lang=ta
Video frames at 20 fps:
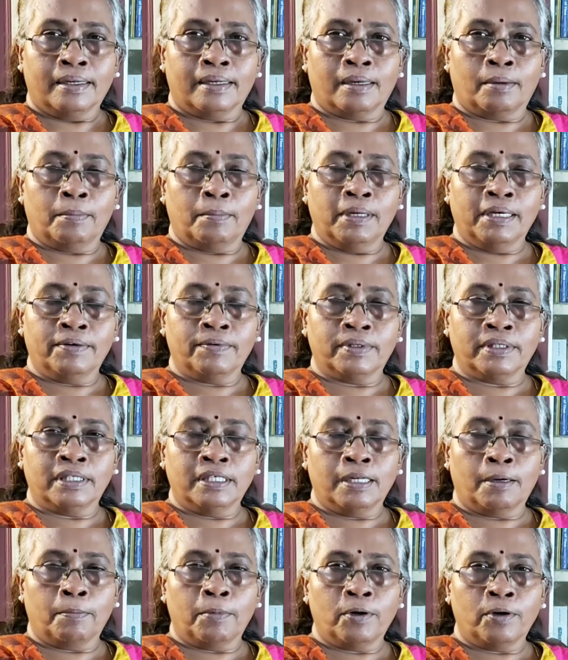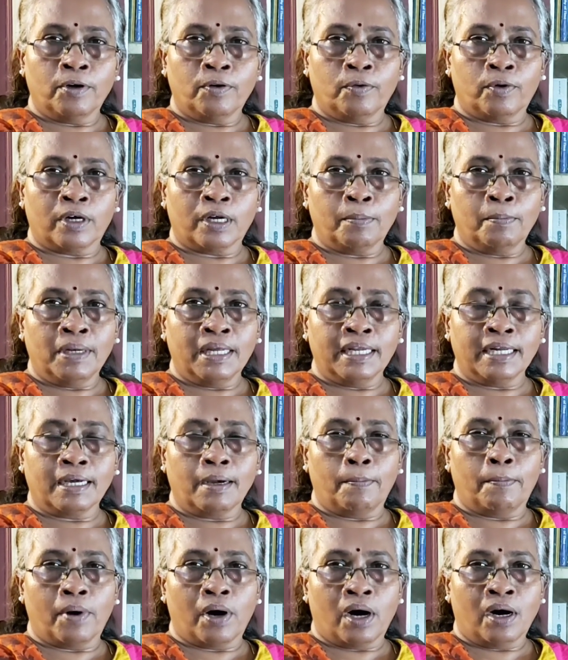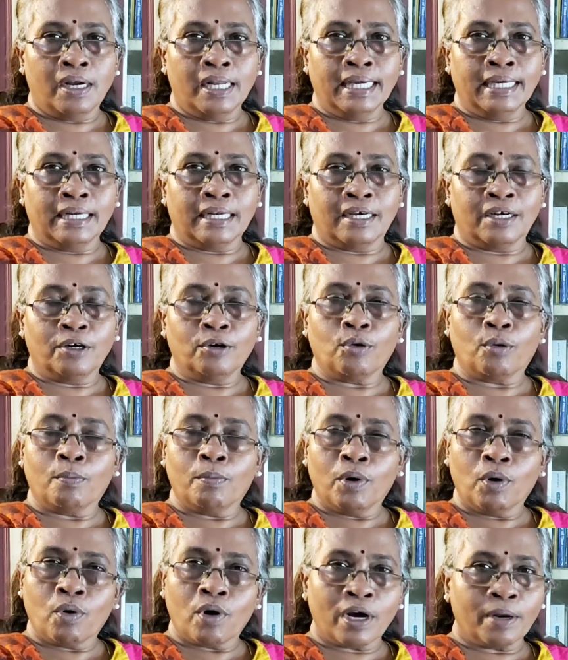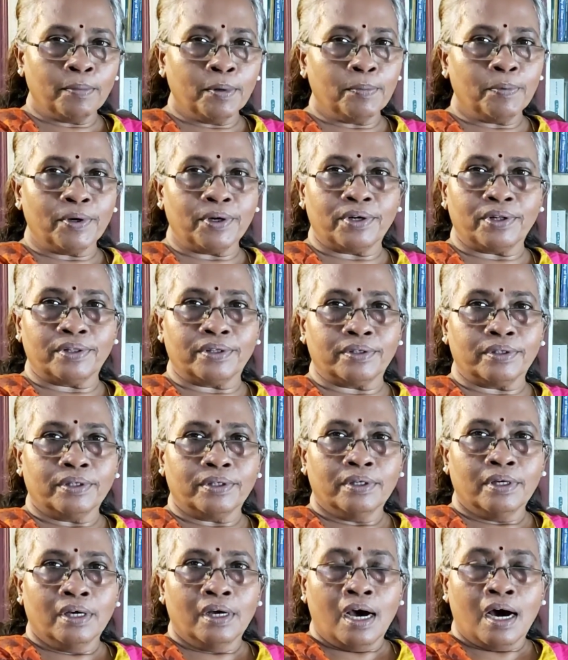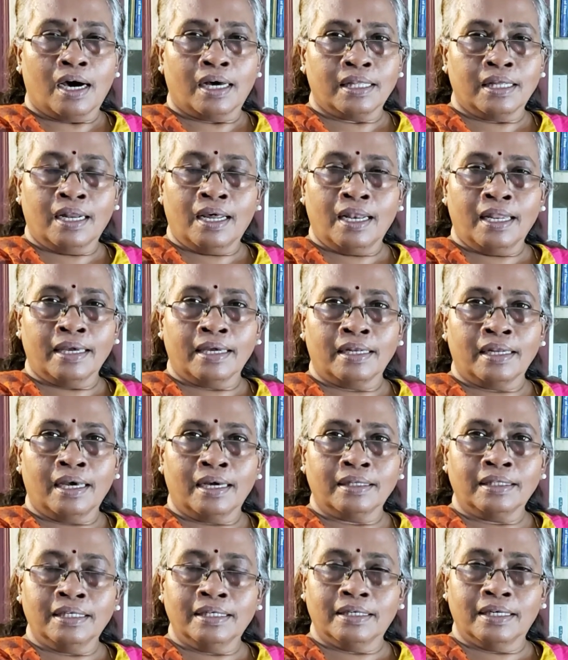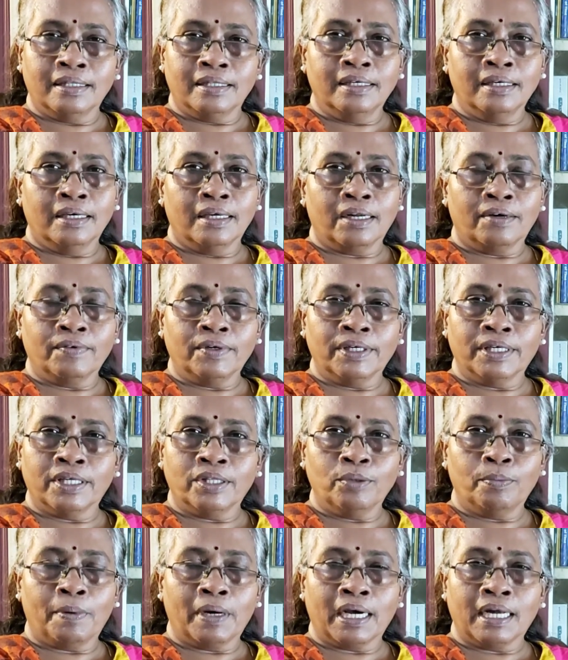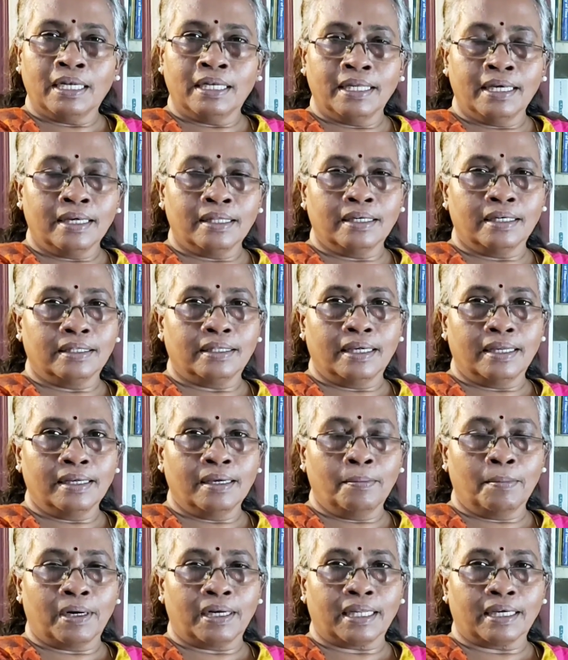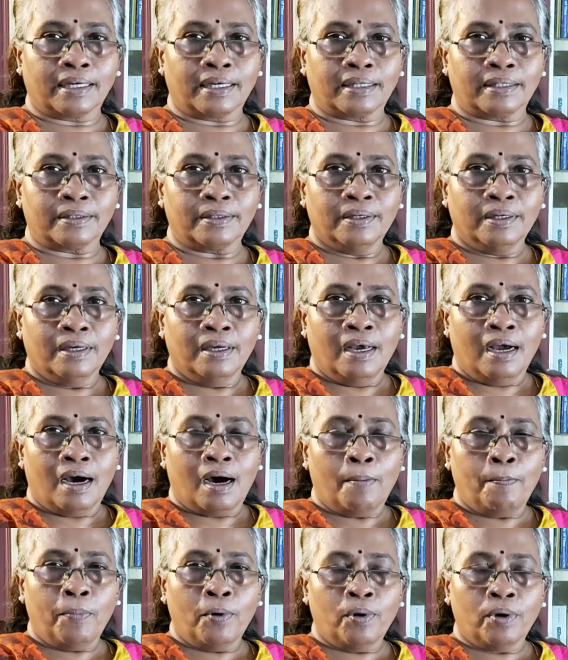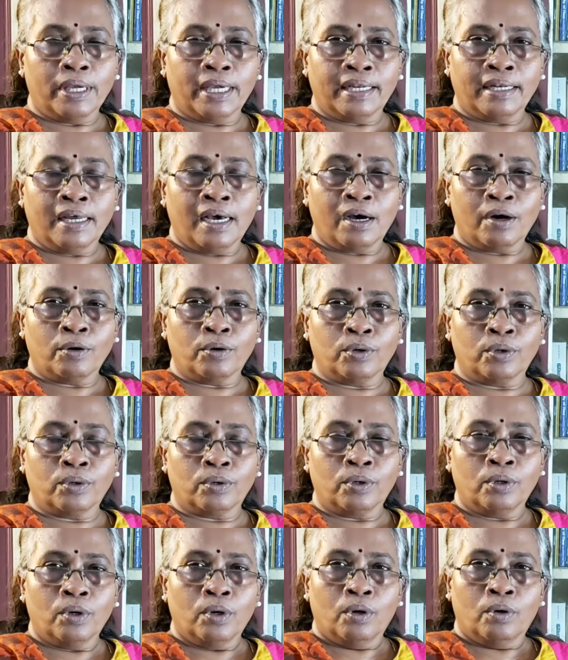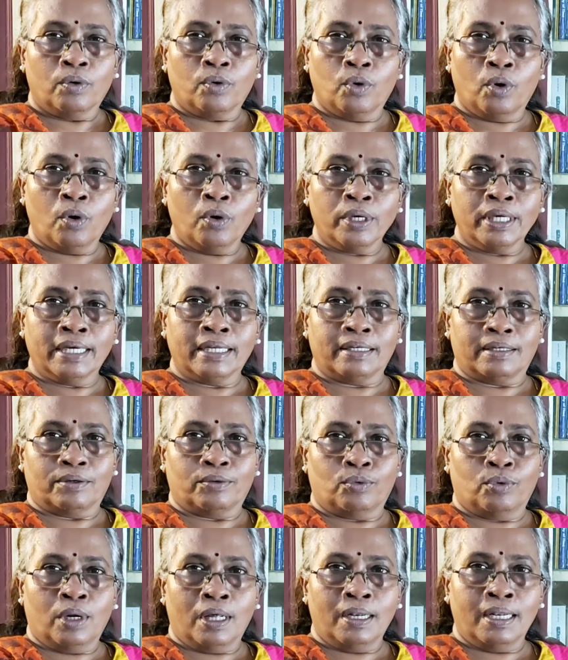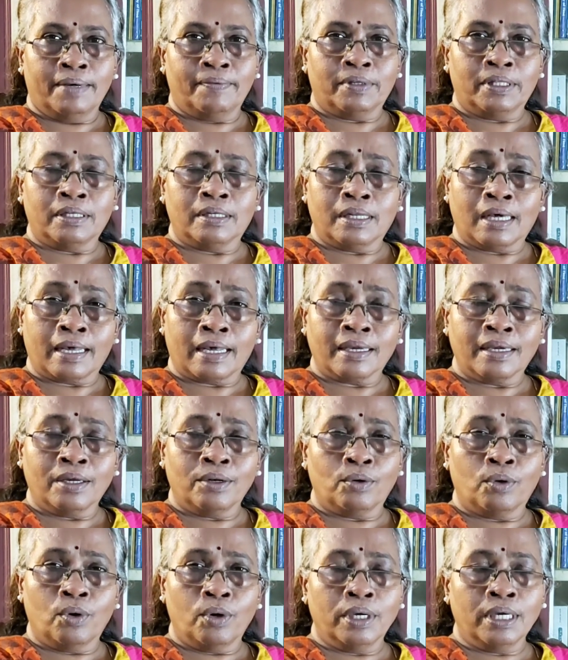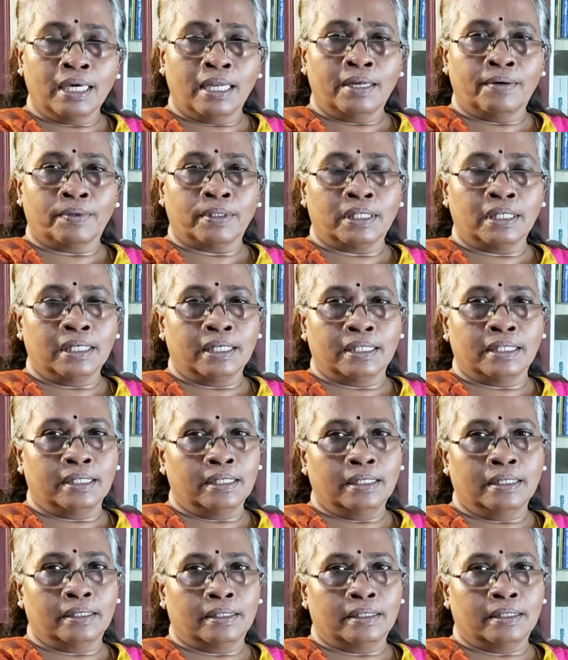நம்மளுக்கு வந்து நம்மளோட உடம்புல இருக்க பாடி கிளாக்கு ரொம்ப குழம்பி போயிடுது அதனால் என்ன ஆகுது எது இரவு எது பகல்னே அதுக்கு தெரிய மாட்டேங்குது அப்போது என்ன ஆகும் நோய்கள் உடலில் வந்து நிறைய நோய்களை வந்து அது